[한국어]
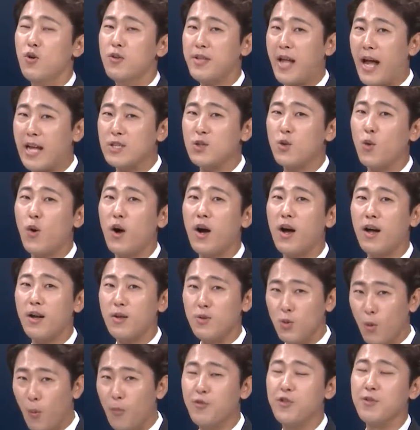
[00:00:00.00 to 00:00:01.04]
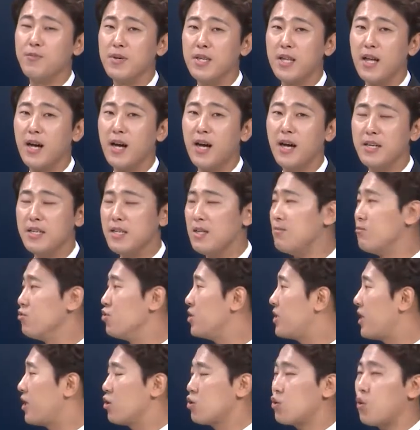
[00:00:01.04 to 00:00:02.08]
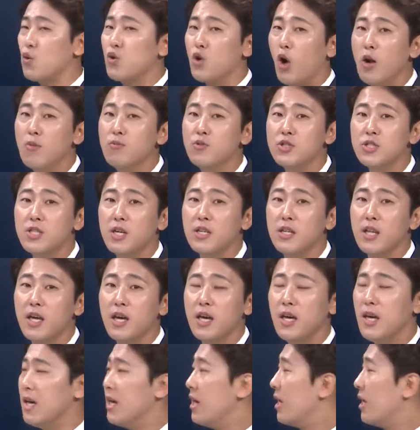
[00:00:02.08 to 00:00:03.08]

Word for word: 난이도가 높습니다. 이 문제는 총 열문제인데한